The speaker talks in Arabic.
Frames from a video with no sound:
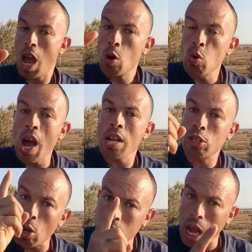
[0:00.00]
أعوان
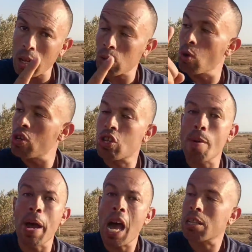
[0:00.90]
السلطة دول
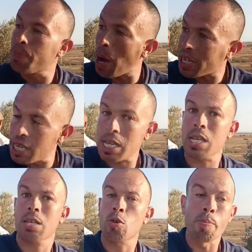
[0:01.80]
الجماعات
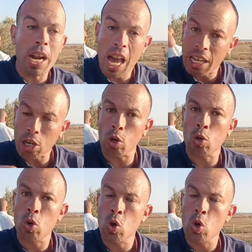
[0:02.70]
الباركيين هما اللي حضروا